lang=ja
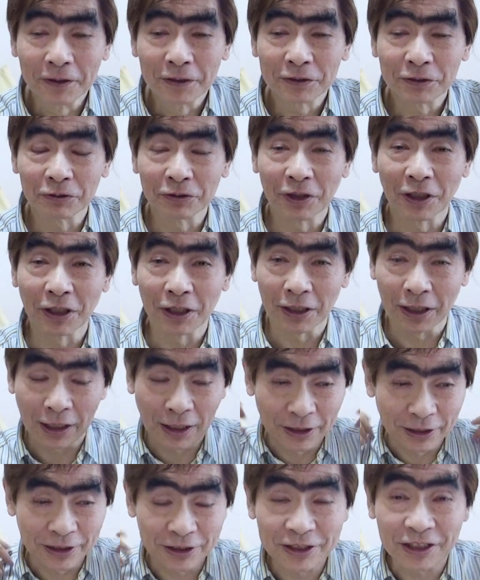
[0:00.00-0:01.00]
それで
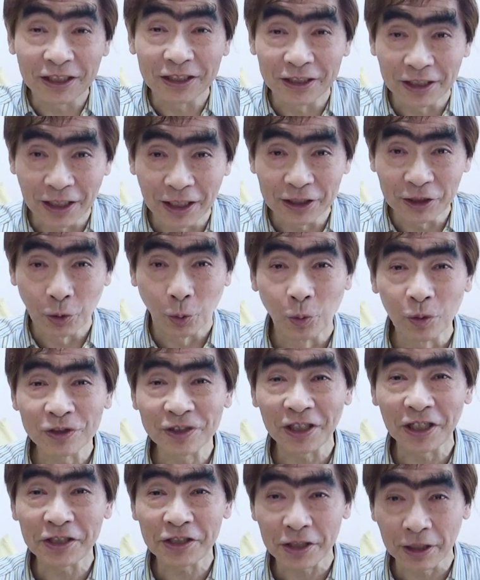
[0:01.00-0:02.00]
羽つけて「
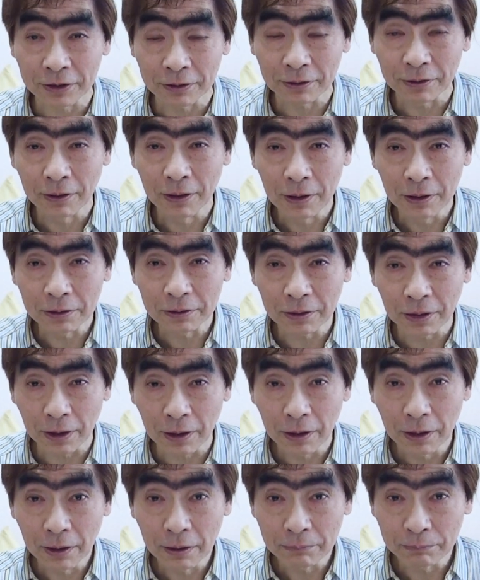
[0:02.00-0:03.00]
妖精ちゃん」って
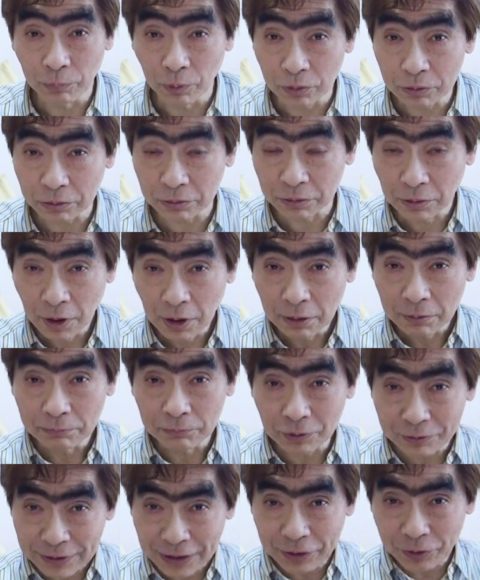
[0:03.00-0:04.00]
僕
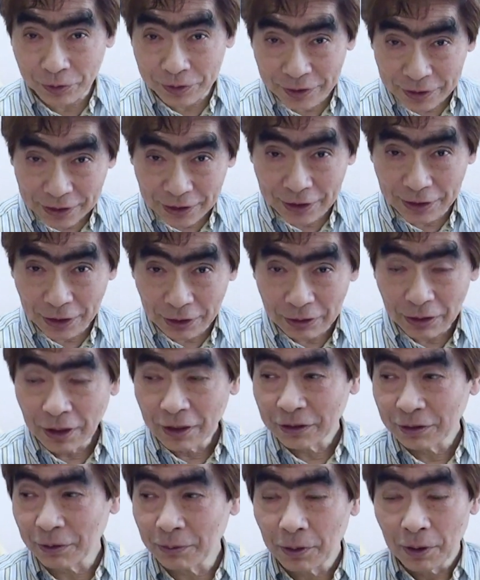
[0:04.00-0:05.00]
僕は妖精ちゃんね
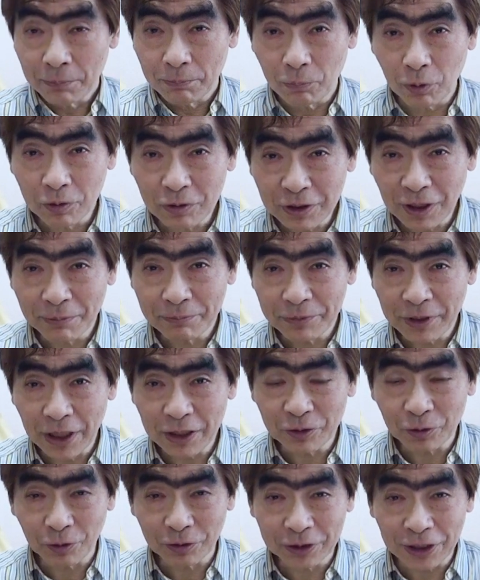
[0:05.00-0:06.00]
で僕が見
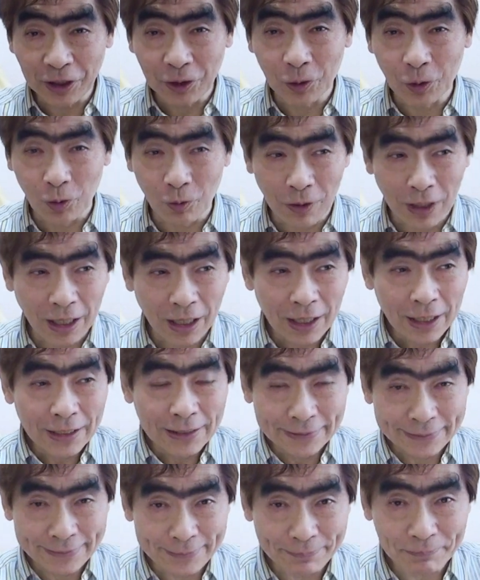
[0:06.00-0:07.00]
える女の子は
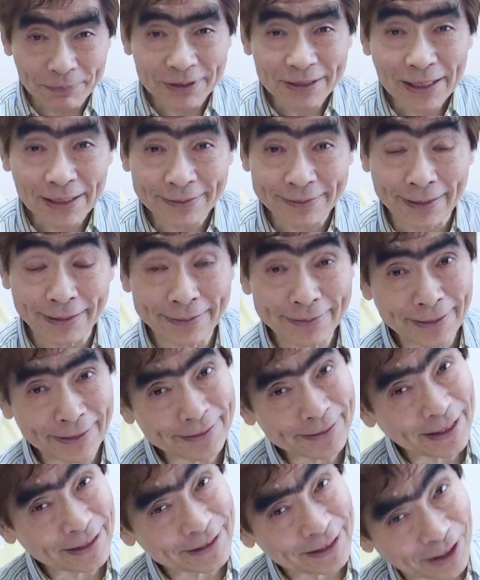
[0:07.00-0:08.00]
みんな天
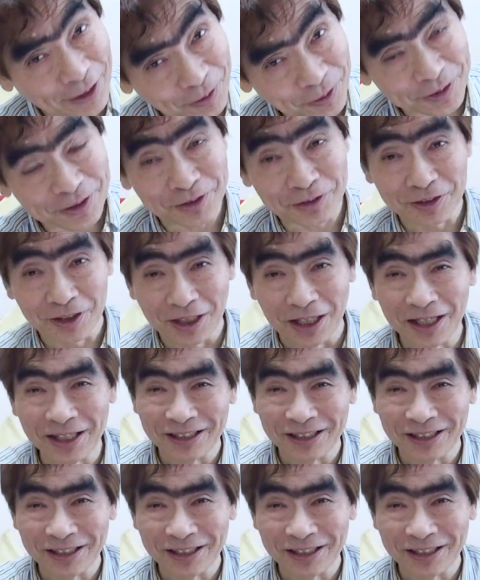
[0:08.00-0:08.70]
然なんだよっつって